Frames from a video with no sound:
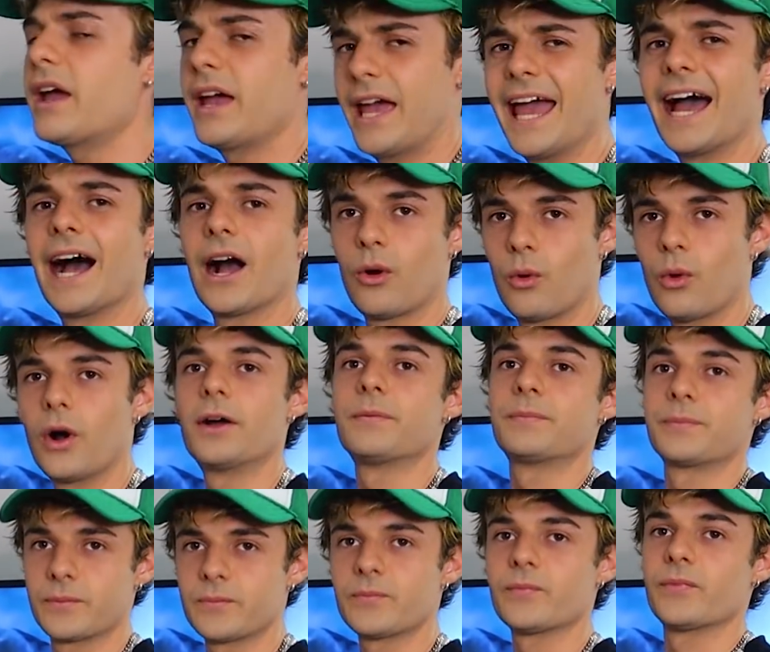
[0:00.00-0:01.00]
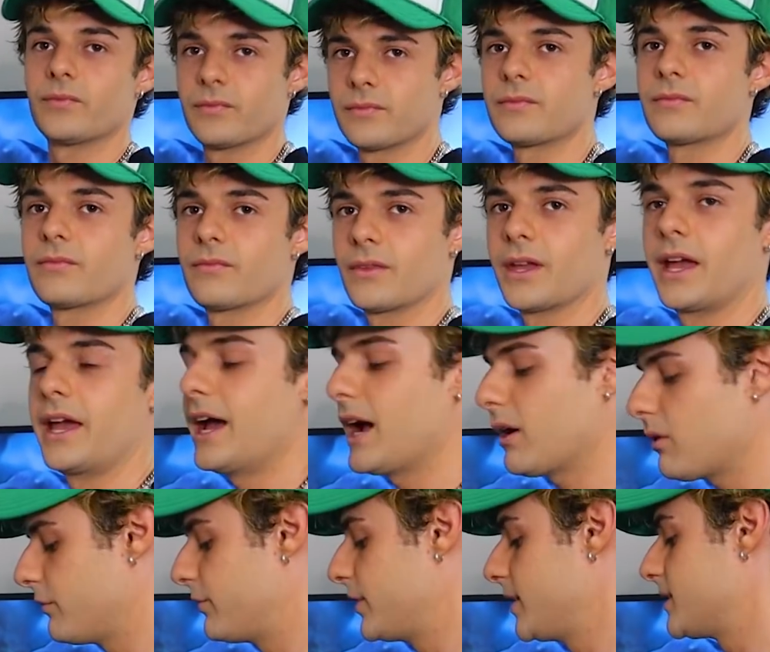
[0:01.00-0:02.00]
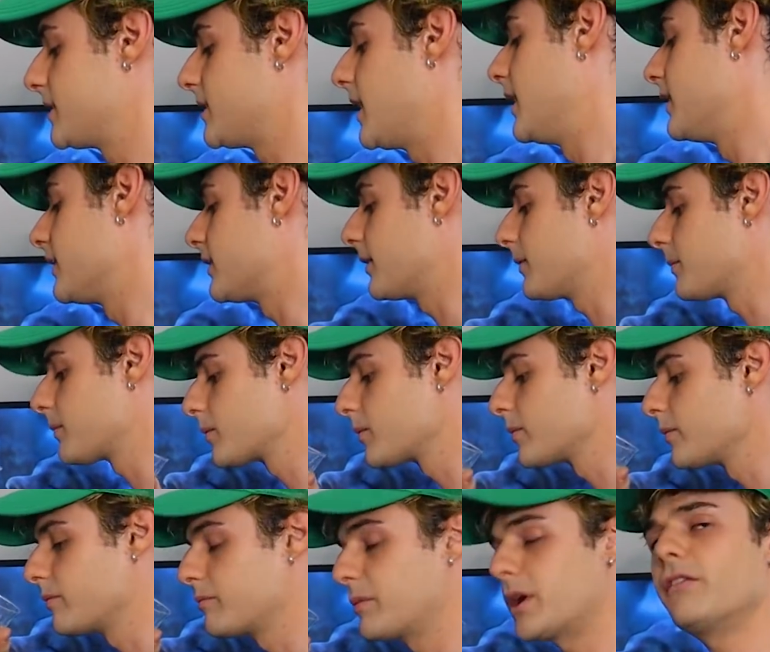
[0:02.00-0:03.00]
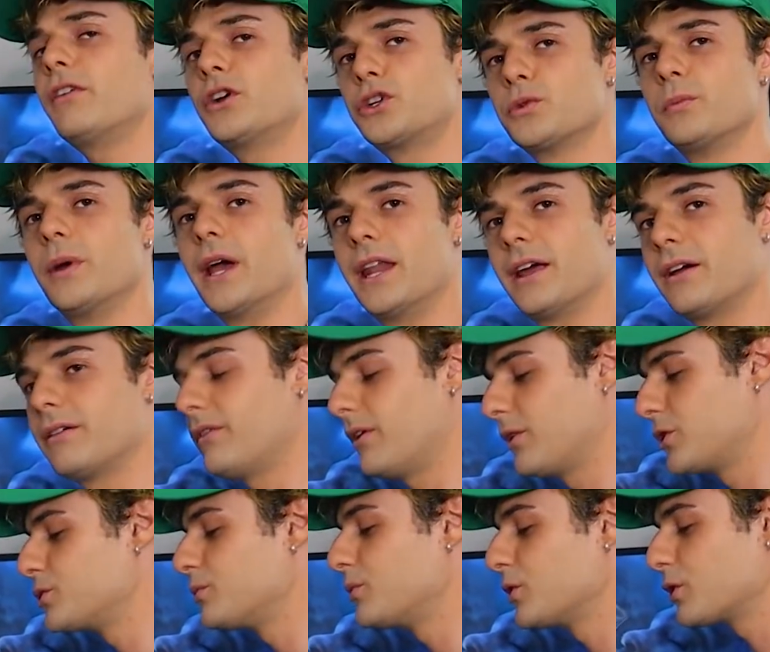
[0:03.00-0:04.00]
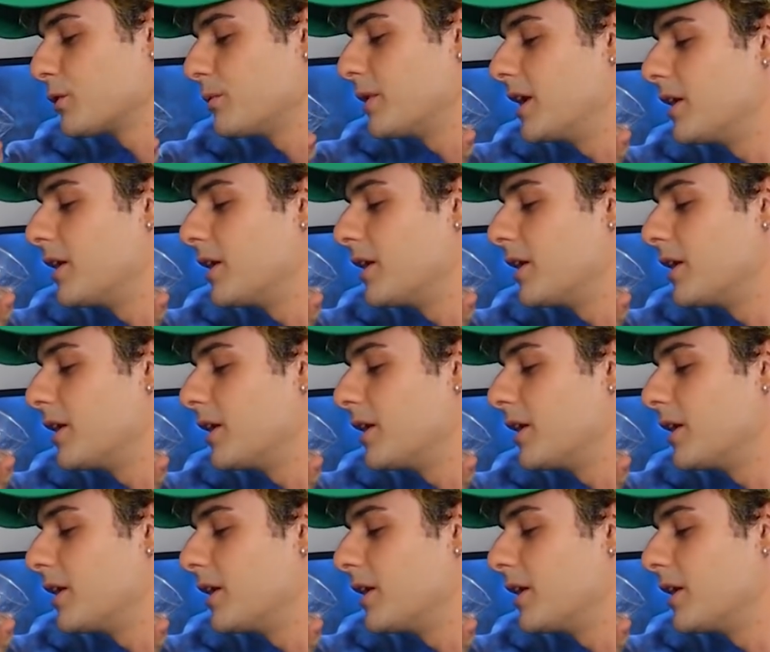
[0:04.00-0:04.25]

È acqua. È acqua frizzante. Però va giù bene, va giù molto